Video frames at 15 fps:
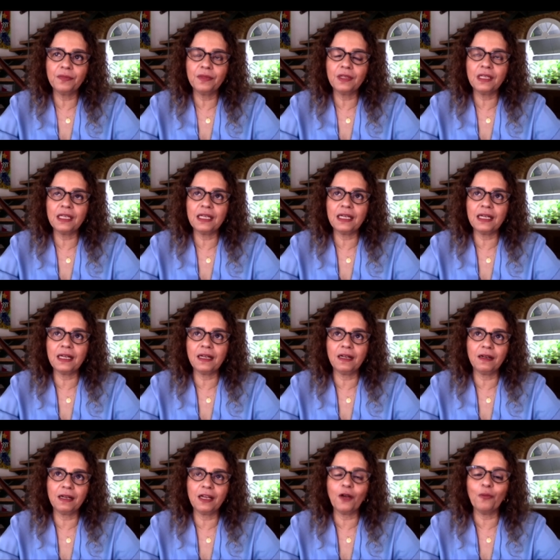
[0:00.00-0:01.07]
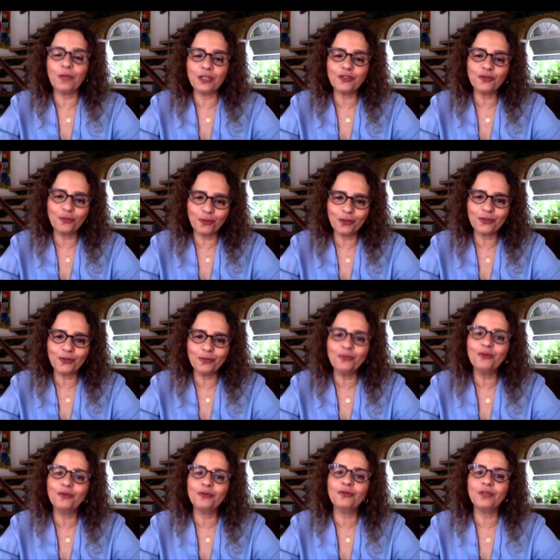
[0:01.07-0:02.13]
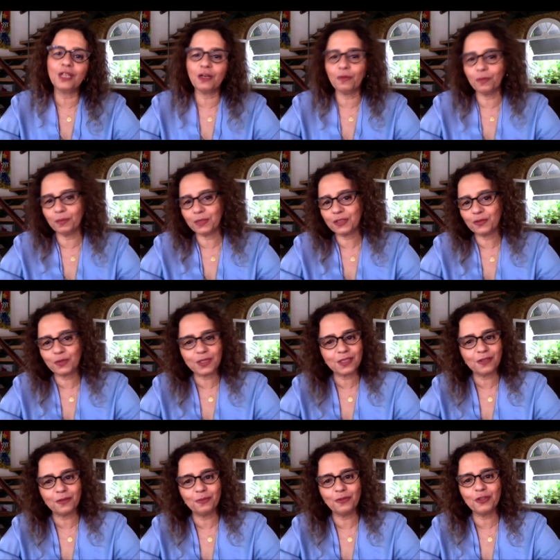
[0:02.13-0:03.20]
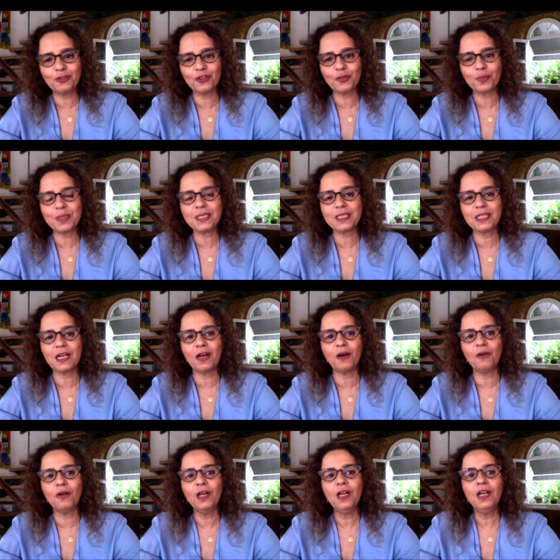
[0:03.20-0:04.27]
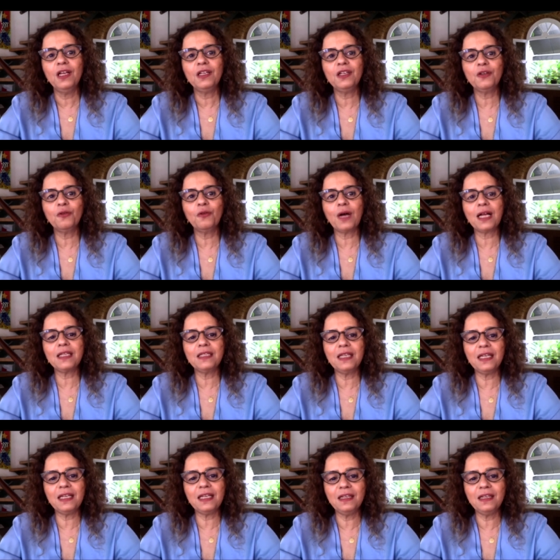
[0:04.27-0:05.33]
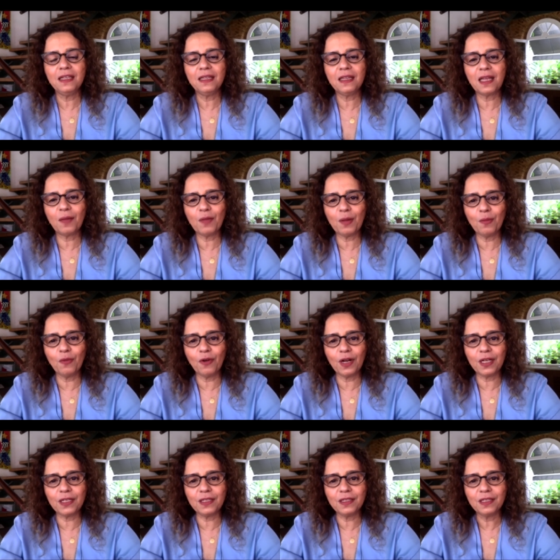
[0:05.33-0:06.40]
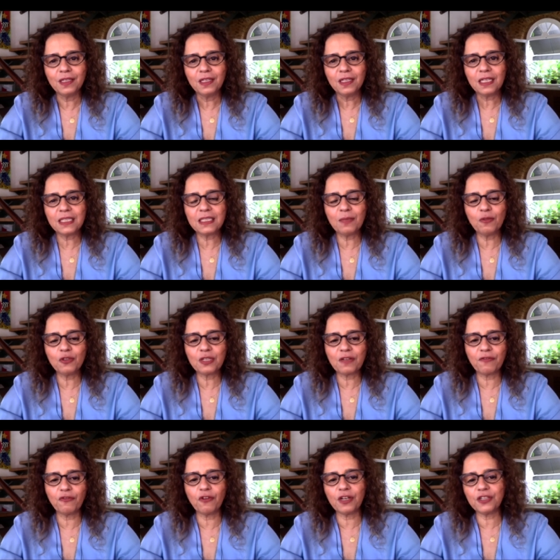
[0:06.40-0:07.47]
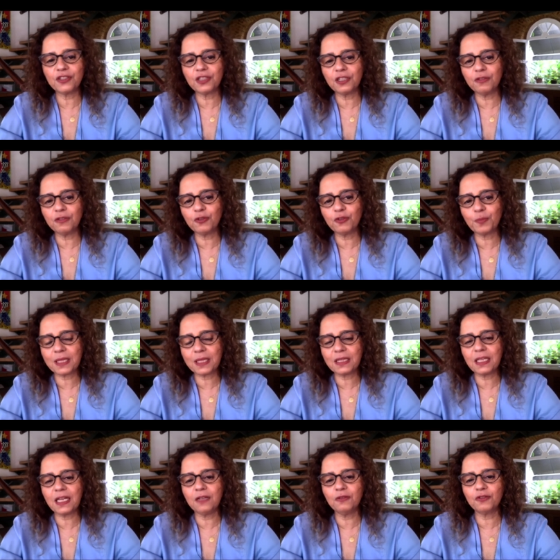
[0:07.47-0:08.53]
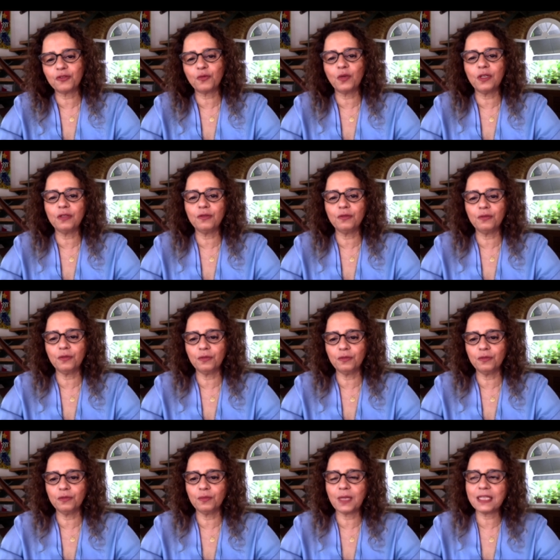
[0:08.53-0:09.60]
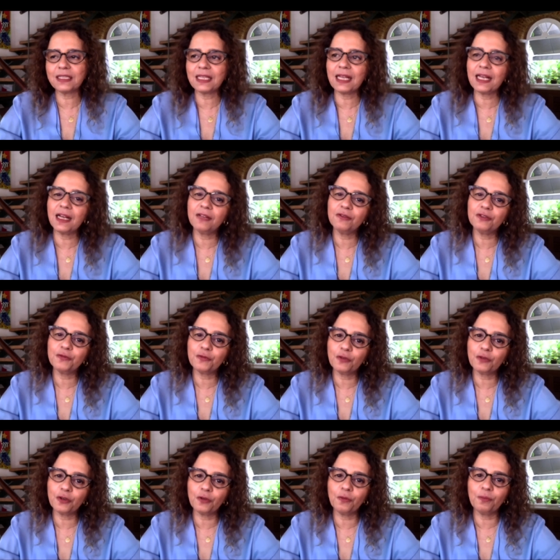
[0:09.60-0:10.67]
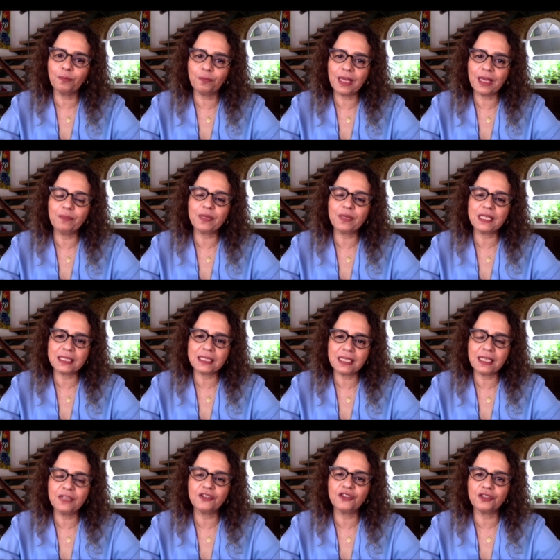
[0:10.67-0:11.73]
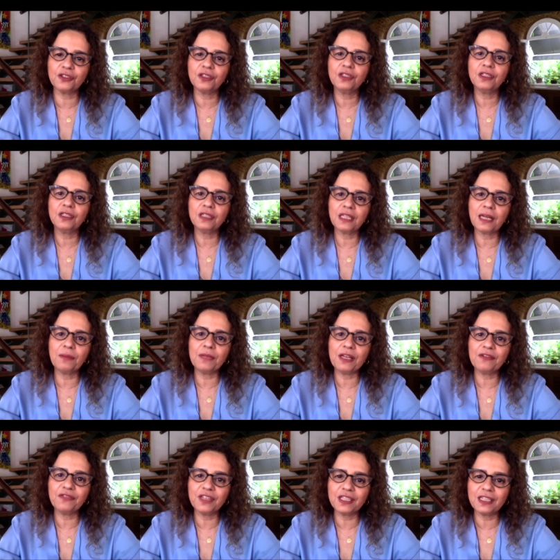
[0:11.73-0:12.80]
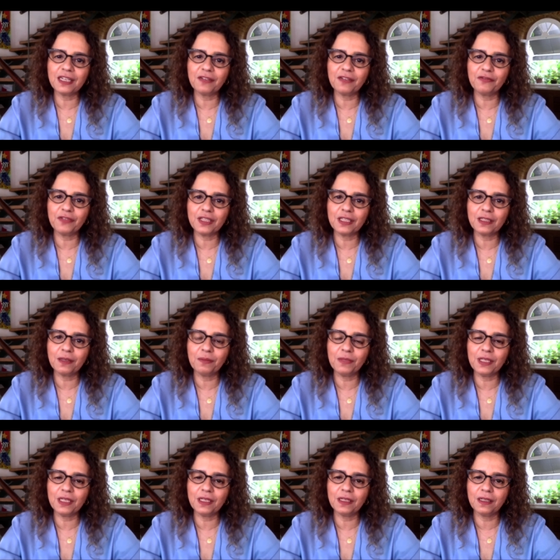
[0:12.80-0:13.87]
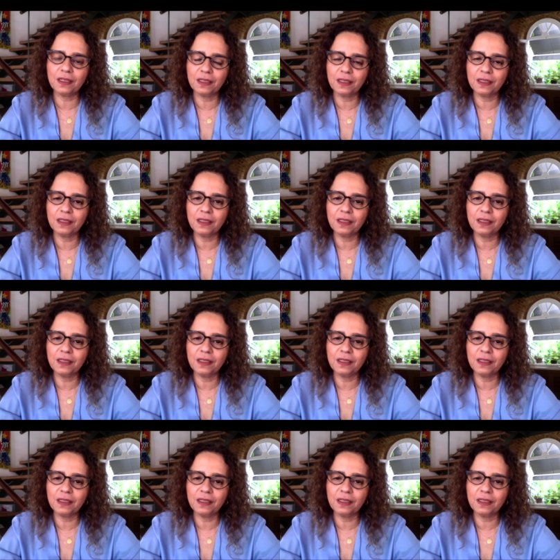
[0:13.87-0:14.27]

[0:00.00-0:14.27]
é, era realmente um outro mundo, né? uma situação muito especial que eu guardei na memória. Quer dizer, meus avós, tanto os paternos quanto os maternos, foram bem presentes na minha vida, na vida da minha,